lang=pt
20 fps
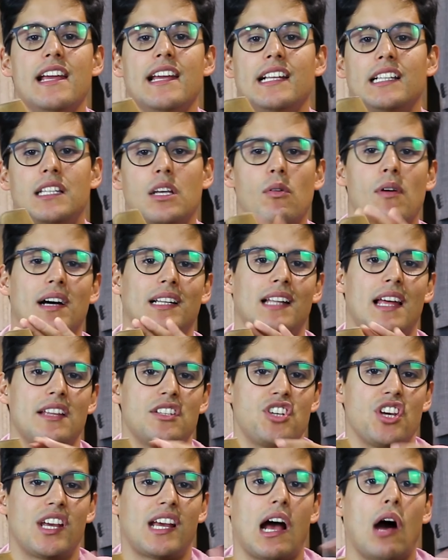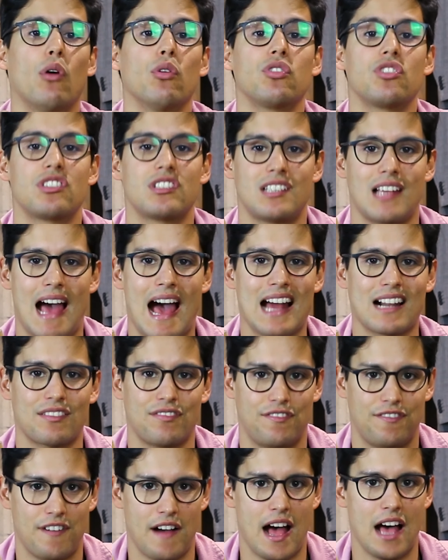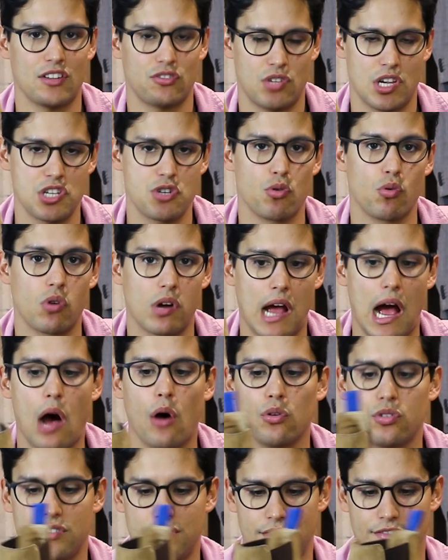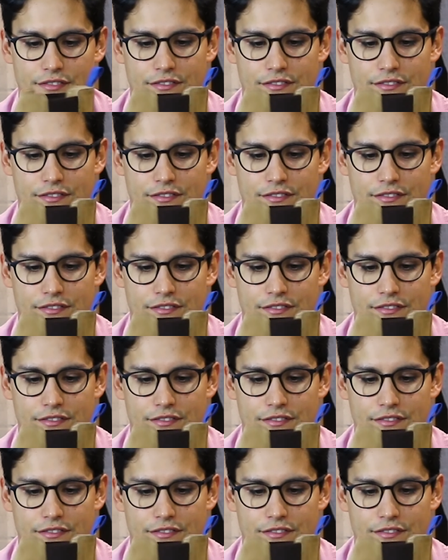Então ela é de calçar fácil, é de um calce